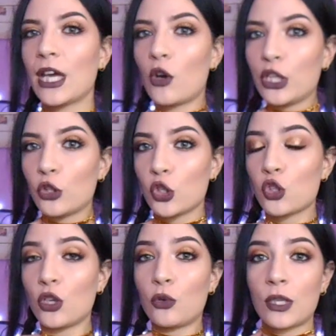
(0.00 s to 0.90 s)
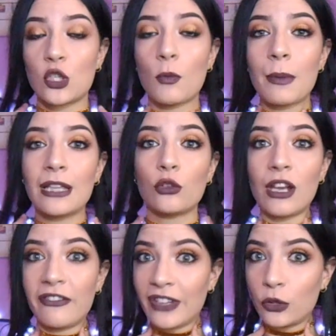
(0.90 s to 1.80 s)
che ho indosso in questo momento
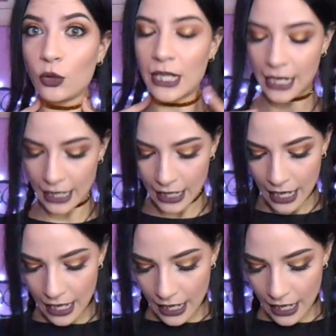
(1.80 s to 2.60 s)
l'ha fatto lei